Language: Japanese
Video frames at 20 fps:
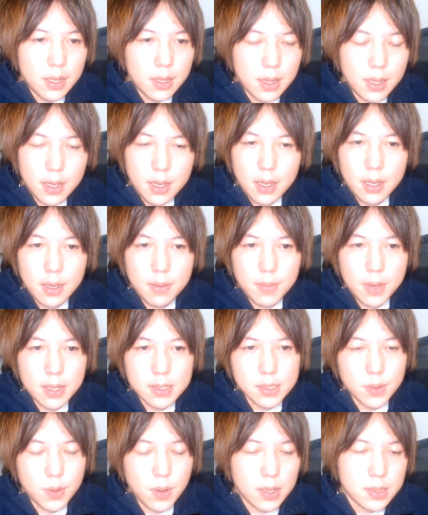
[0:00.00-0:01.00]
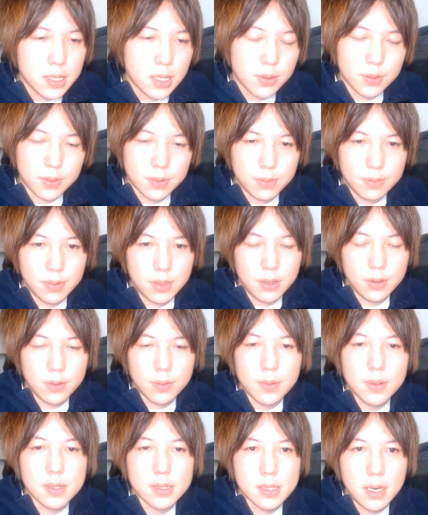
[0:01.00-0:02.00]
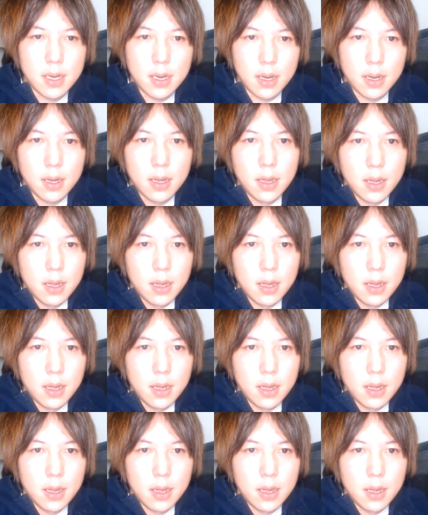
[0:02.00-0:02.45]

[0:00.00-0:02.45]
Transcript: でまあそのあさと君っていうのはさ